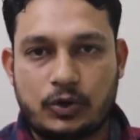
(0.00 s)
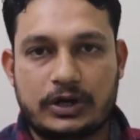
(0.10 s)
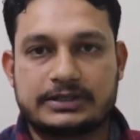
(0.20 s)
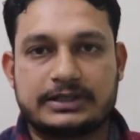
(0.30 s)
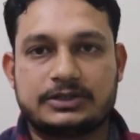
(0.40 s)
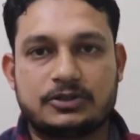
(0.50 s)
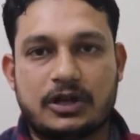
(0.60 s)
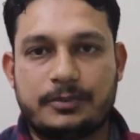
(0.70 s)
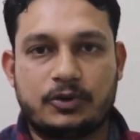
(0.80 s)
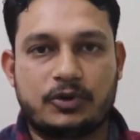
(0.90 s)
করাইছে এজন্য
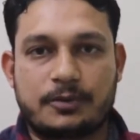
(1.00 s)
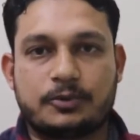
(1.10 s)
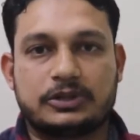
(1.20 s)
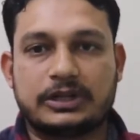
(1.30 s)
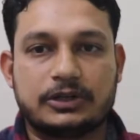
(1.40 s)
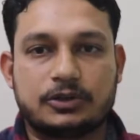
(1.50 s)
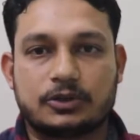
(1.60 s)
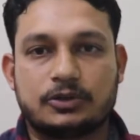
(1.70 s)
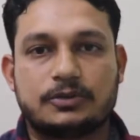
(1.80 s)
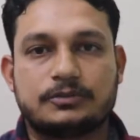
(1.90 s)
আমি ওনার প্রতি
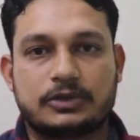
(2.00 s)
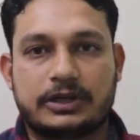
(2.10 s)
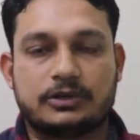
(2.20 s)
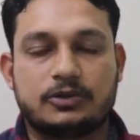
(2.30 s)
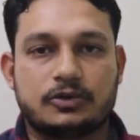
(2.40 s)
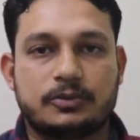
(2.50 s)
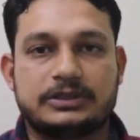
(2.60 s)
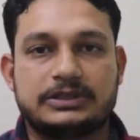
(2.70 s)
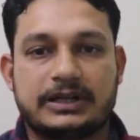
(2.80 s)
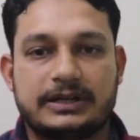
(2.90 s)
কৃতজ্ঞ ওনাকে
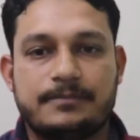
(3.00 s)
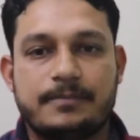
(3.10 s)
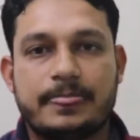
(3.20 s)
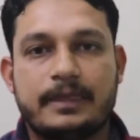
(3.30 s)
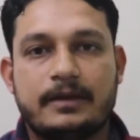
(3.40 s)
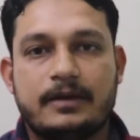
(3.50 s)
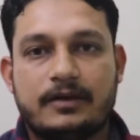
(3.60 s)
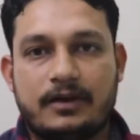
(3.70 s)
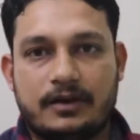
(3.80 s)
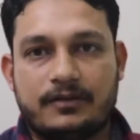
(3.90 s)
ধন্যবাদ জানাই
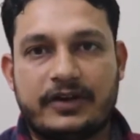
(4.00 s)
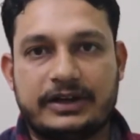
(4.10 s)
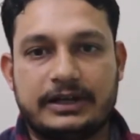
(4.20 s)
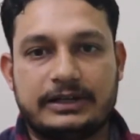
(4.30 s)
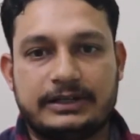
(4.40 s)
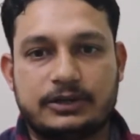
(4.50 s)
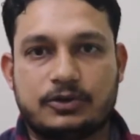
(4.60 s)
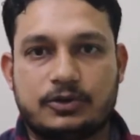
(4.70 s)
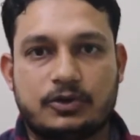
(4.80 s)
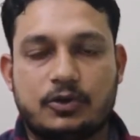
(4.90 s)
ফাইনালি
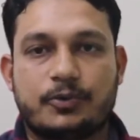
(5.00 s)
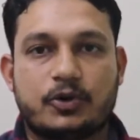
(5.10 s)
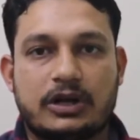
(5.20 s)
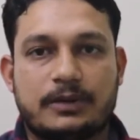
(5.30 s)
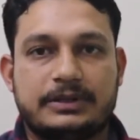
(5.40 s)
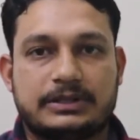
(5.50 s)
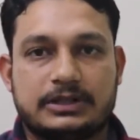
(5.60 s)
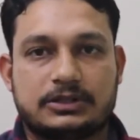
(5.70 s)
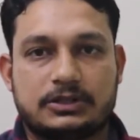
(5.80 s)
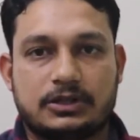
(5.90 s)
এখন উপরওয়ালার
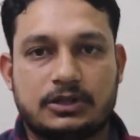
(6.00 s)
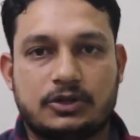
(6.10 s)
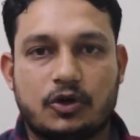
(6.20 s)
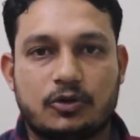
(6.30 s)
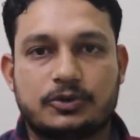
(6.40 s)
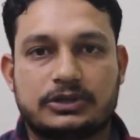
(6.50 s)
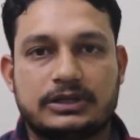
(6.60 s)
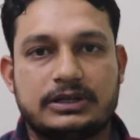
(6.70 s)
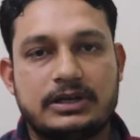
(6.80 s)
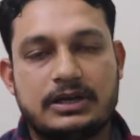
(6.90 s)
বিশেষ রহমতে
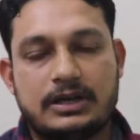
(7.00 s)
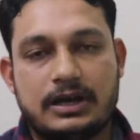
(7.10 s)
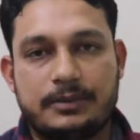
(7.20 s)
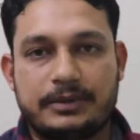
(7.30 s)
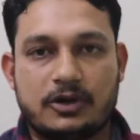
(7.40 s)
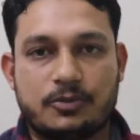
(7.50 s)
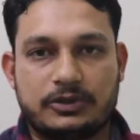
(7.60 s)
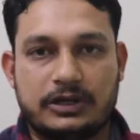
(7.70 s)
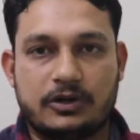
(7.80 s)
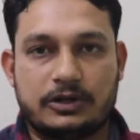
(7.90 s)
আমি
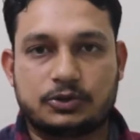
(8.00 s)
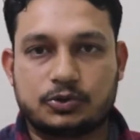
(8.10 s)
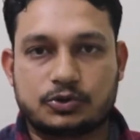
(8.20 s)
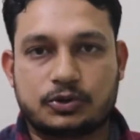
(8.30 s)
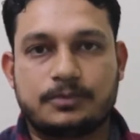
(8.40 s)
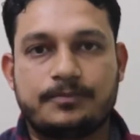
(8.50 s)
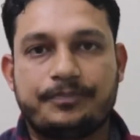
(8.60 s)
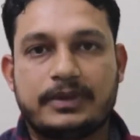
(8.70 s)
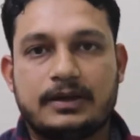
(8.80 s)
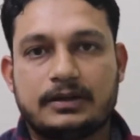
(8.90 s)
আলহামদুলিল্লাহ অনেক সুস্থ
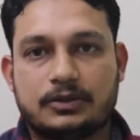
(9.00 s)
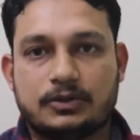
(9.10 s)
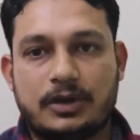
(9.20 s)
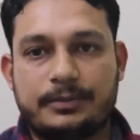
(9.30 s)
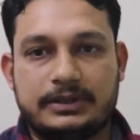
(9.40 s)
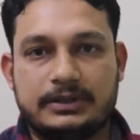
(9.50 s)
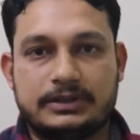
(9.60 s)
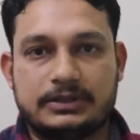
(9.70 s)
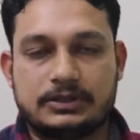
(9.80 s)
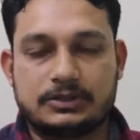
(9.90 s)
তো আমি
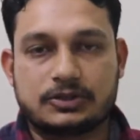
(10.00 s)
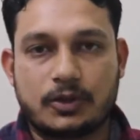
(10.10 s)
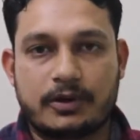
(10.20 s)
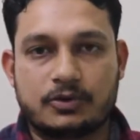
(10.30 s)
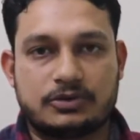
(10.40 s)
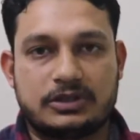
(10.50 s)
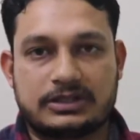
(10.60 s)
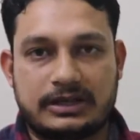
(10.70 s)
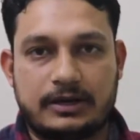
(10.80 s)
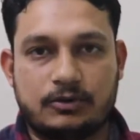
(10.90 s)
সবার
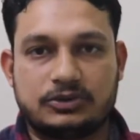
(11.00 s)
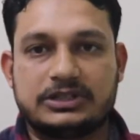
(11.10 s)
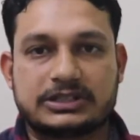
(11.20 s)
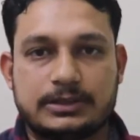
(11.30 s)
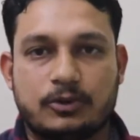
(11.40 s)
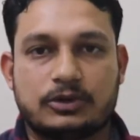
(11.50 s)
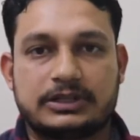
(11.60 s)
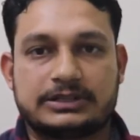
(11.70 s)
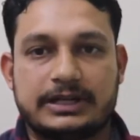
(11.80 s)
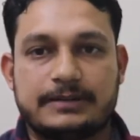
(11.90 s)
উদ্দেশ্যে উদ্দেশ্যে
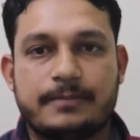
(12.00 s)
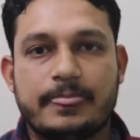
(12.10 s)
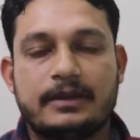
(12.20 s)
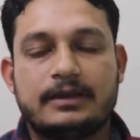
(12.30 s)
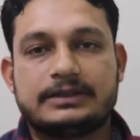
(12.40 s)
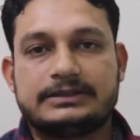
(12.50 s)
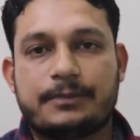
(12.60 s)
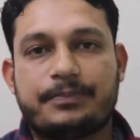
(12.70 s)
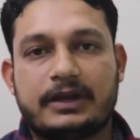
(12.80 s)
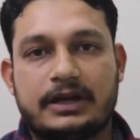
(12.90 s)
বলতে চাই যে
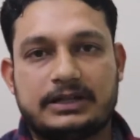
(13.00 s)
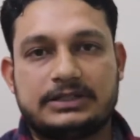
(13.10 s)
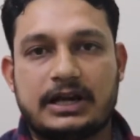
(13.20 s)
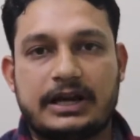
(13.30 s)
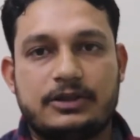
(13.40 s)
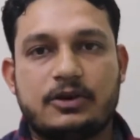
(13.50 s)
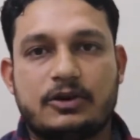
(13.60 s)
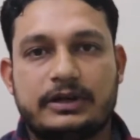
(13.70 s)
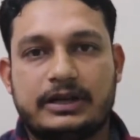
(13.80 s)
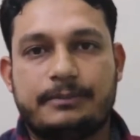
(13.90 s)
আপনারা যারা এই
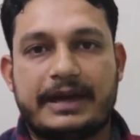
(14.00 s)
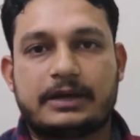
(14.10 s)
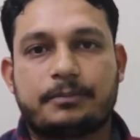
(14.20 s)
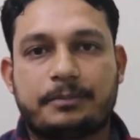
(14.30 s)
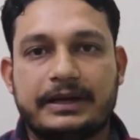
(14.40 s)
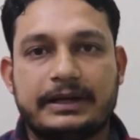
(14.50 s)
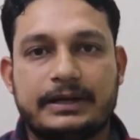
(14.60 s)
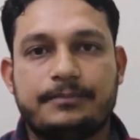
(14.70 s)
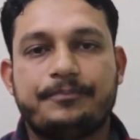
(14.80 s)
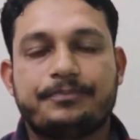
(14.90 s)
ধরনের ব্যাক পেনে